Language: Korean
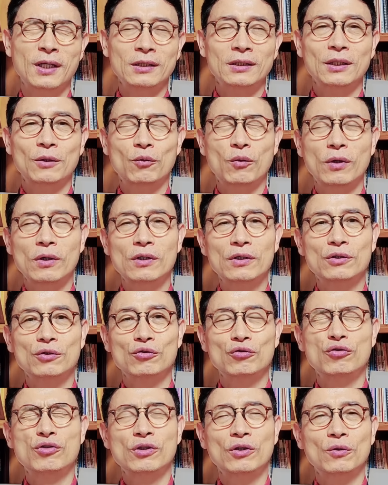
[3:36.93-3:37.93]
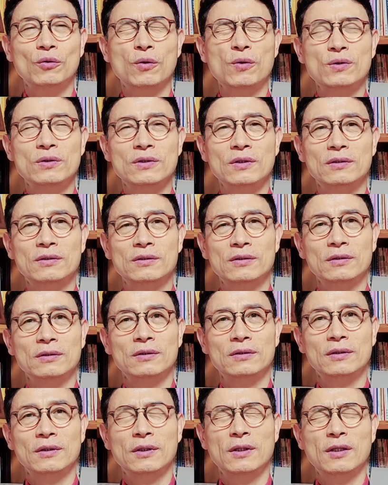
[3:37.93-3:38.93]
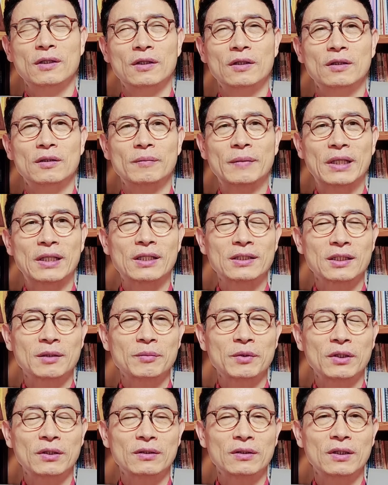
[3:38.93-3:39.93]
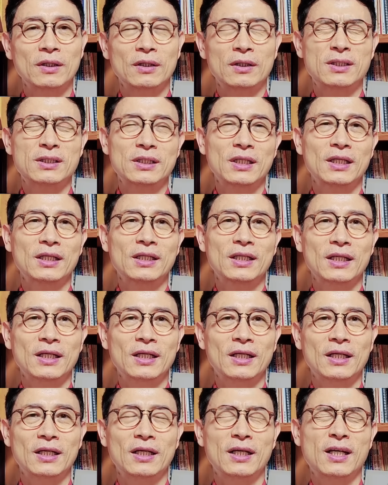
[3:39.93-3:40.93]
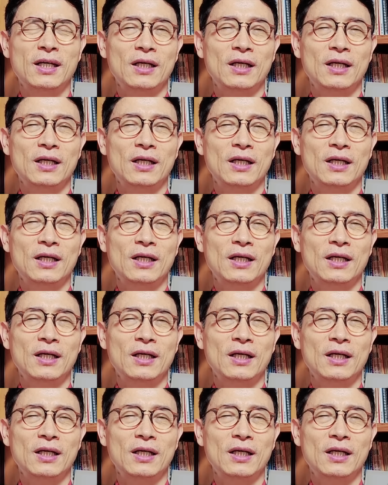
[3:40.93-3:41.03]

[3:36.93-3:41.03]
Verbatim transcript: 그러니까 월드 유니언 콘서트 어, 말하자면 세계에